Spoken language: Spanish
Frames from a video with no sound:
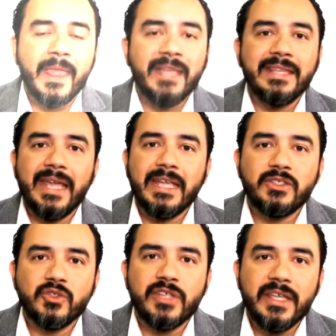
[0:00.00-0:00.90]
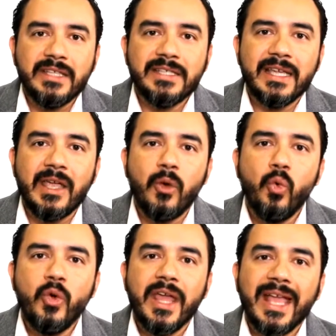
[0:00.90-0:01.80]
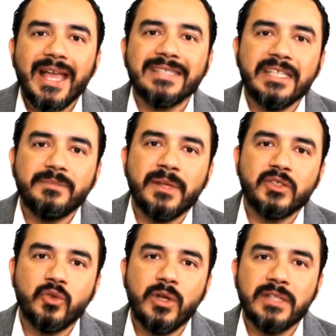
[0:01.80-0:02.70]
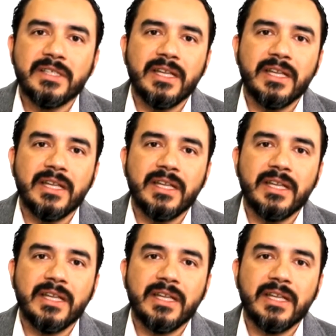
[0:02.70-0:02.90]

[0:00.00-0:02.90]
De hecho, se dice que una de cada seis personas